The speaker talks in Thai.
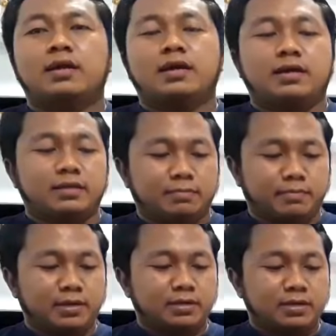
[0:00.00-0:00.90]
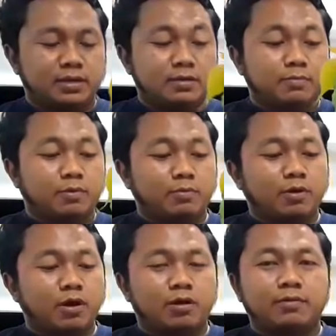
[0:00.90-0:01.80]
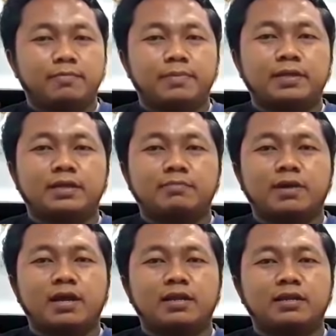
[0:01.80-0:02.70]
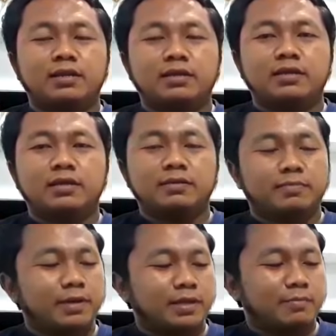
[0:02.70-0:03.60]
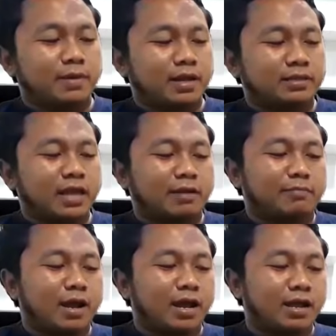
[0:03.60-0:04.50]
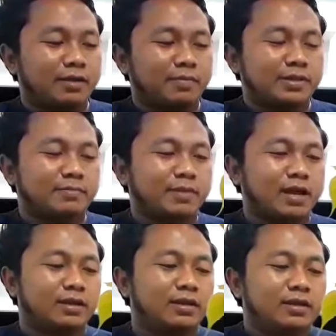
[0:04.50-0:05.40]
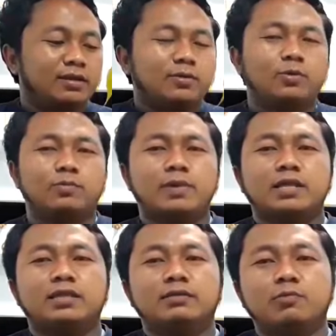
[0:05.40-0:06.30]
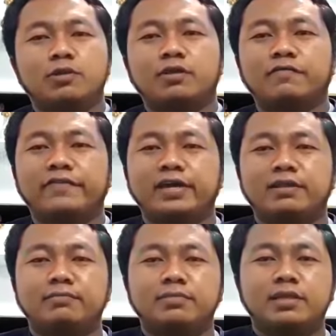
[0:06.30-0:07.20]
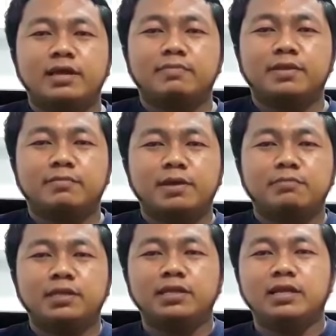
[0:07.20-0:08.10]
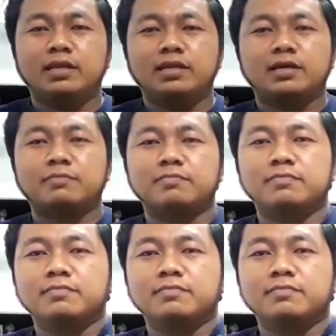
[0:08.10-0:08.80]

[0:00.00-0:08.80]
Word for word: อ่ามันผมก็ไปทำการนี่ไปทำการตัดมาไปทำการขุดมาซึ่งบนเสาไฟนั้นแทบจะไม่มีดินเลยนะครับ